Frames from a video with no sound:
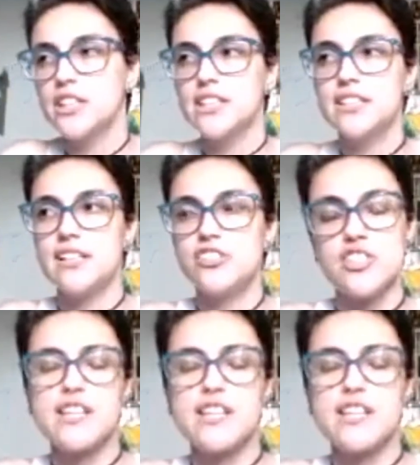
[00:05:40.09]
Uh, a
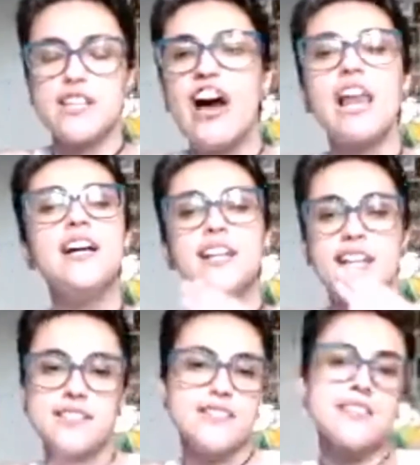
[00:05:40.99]
gente sempre fala,
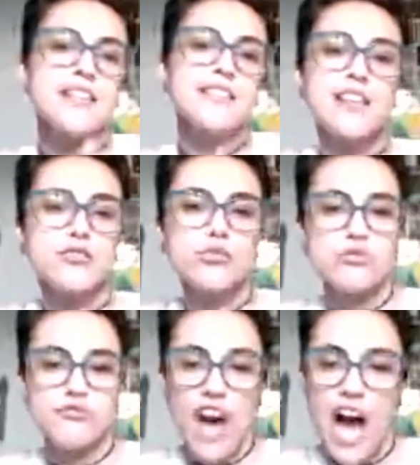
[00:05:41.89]
existem
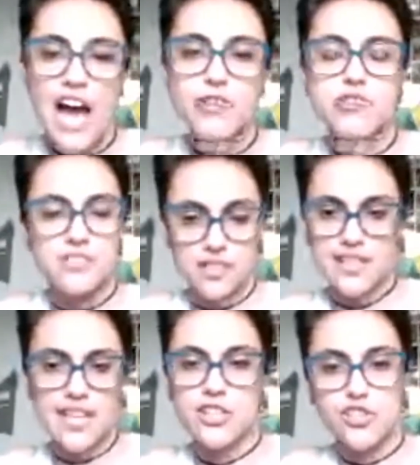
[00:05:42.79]
textos falhos uh,
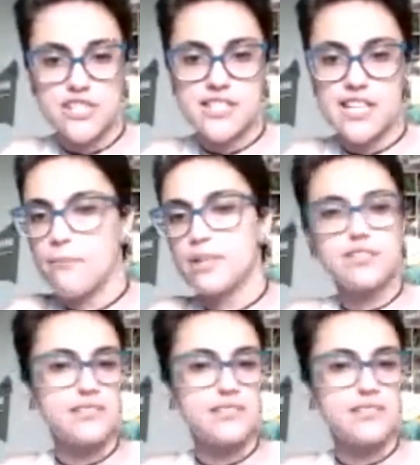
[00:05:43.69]
na crítica de cinema,